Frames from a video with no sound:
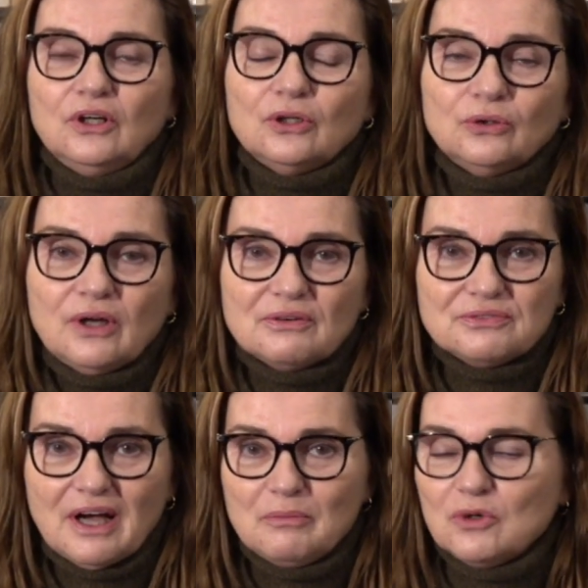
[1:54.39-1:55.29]
de la
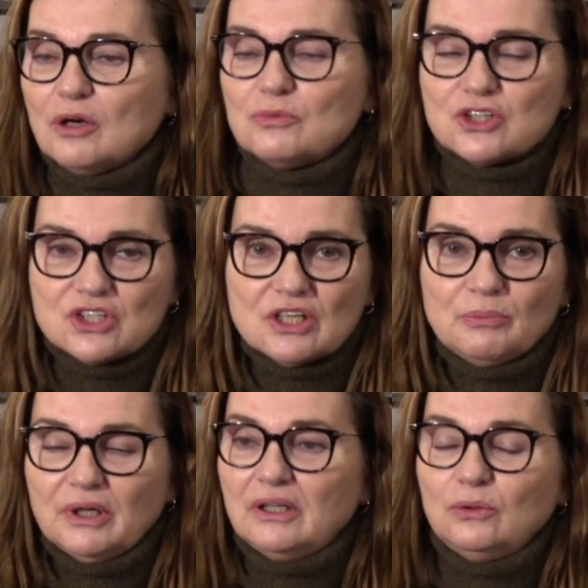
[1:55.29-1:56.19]
femme, comme
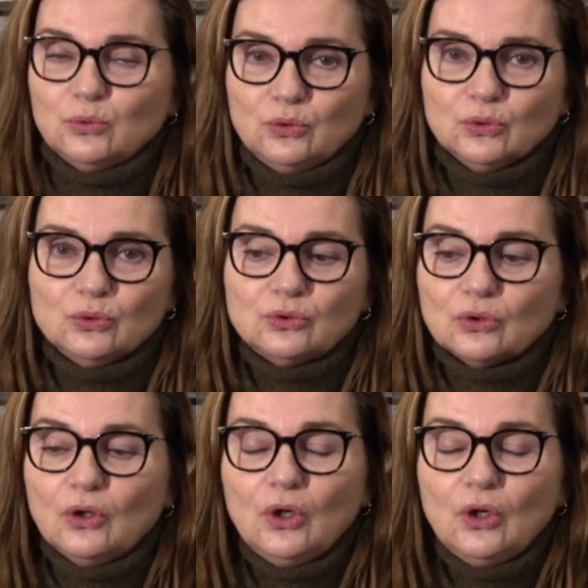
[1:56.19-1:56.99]
Jézabel ou d'autres,